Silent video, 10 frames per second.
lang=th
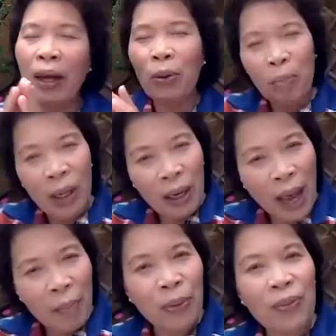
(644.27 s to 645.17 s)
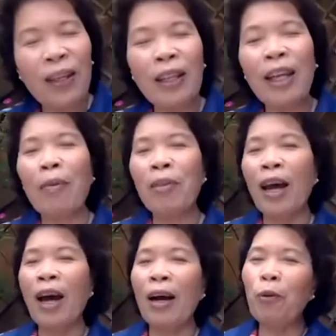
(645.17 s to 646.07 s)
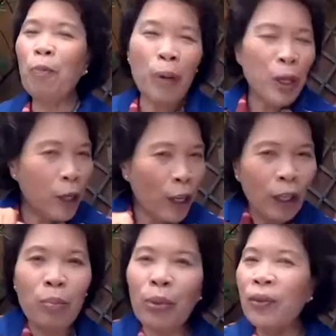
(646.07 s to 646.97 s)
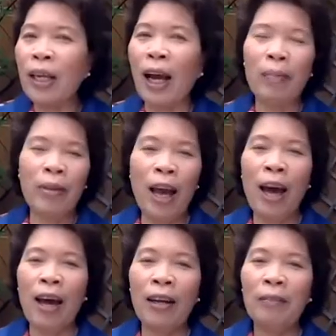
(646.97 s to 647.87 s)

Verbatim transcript: คุณไปนั่งบนสนามหญ้า คุณไปเดินบนสนามหญ้า